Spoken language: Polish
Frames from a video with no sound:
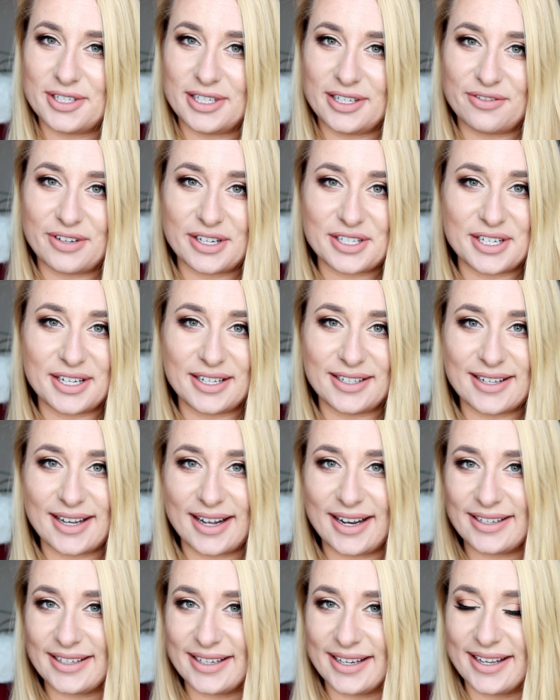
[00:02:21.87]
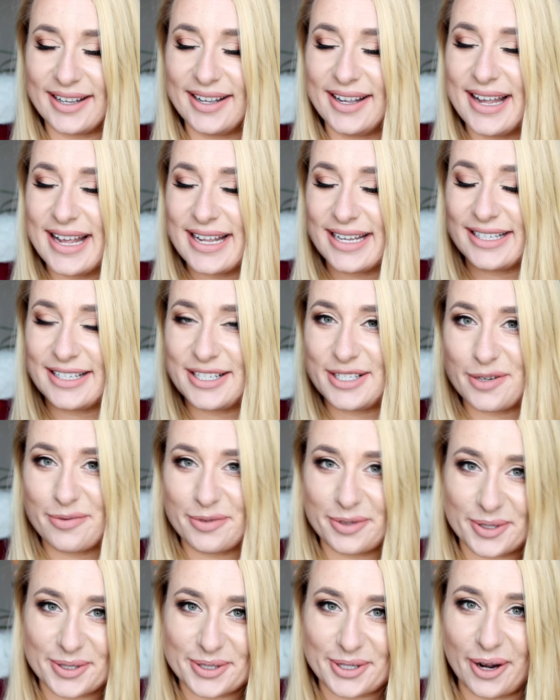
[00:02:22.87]
czyli właśnie idealnie kiedy
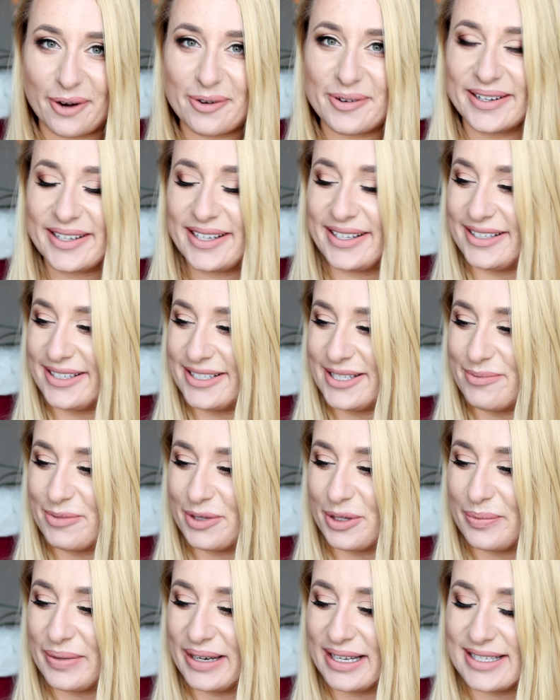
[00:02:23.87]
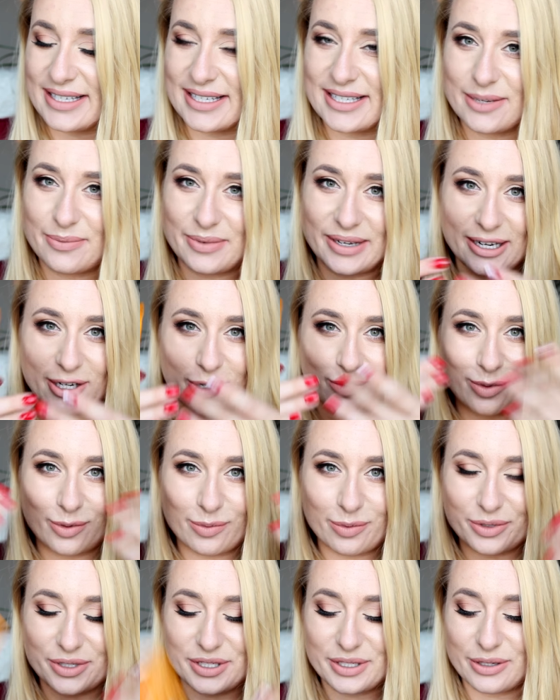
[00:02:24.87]
idziemy do szkoły, kiedy idziemy do pracy, chcemy rano
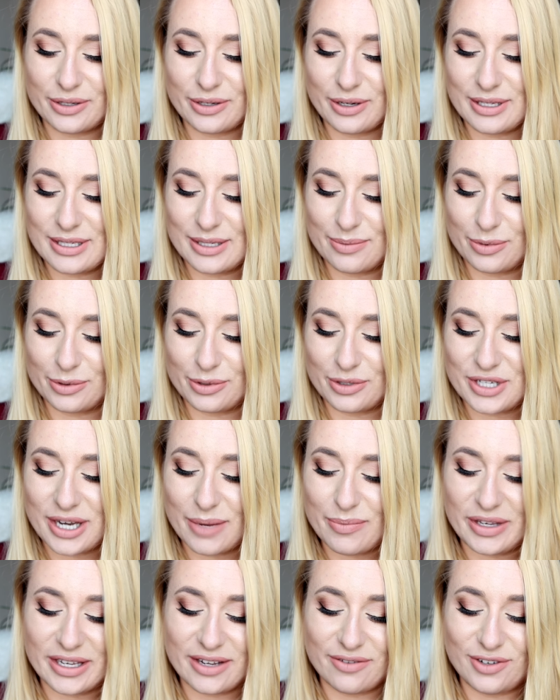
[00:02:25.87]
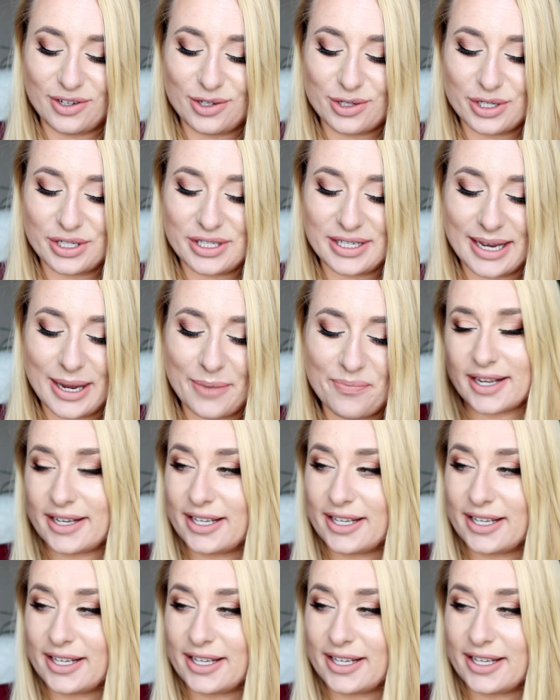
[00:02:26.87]
pobudzić okolice pod oczami, nawilżyć je.